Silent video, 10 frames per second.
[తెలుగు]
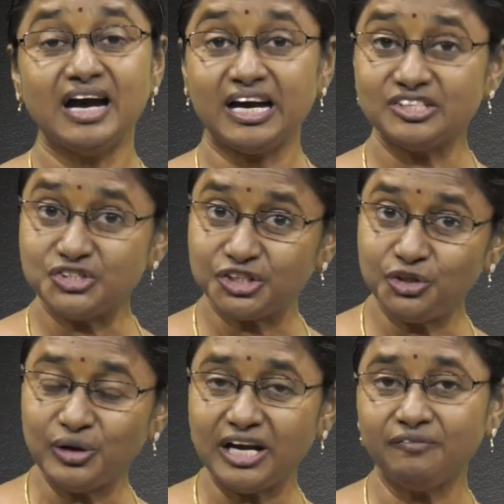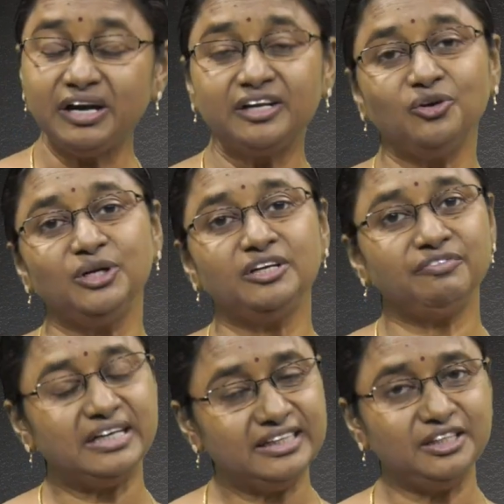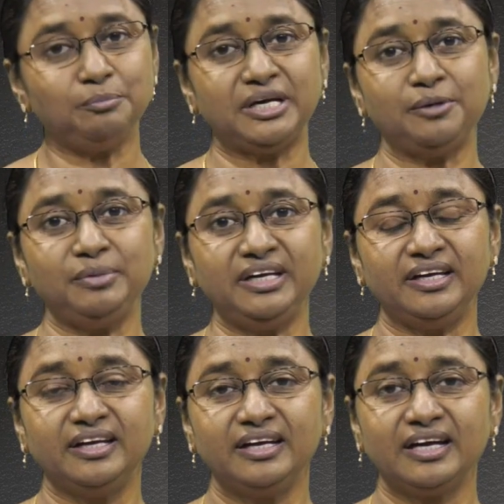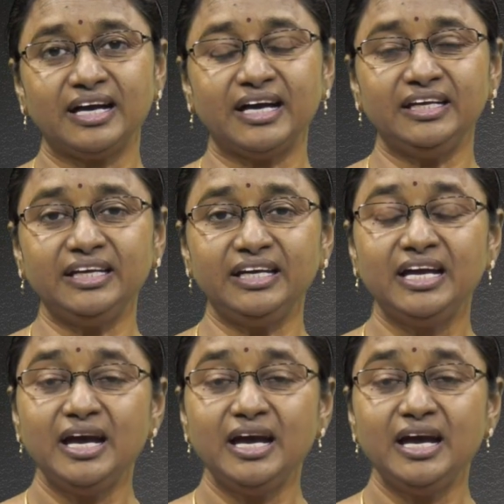ఆ చెడు అలవాటులోనికి వెళ్ళింది మనమే కానీ